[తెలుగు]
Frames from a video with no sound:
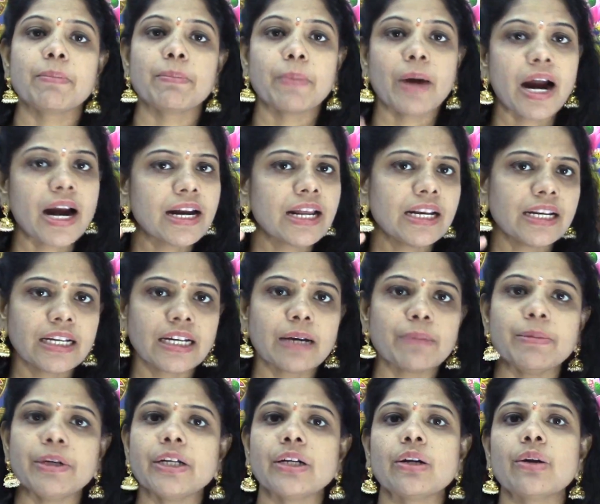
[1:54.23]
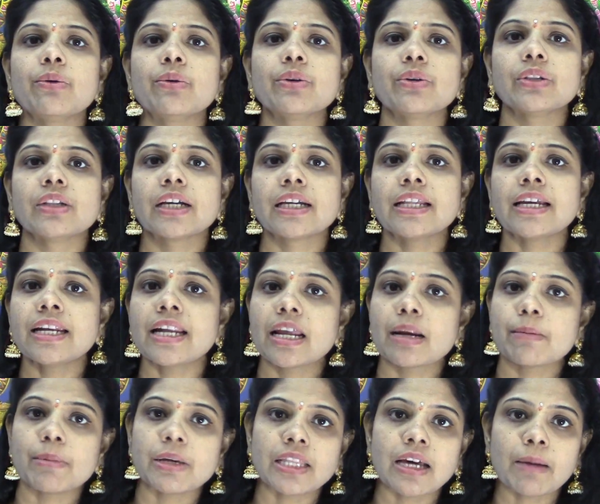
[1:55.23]
బాణలింగం ఇంట్లో ఉంటుంది కదా
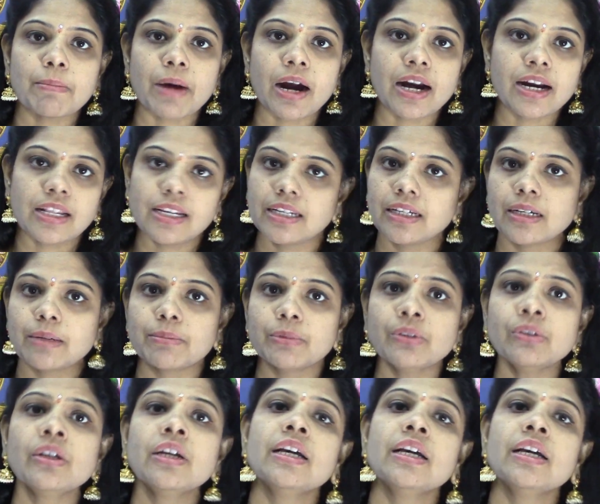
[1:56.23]
నర్మదా బాణలింగము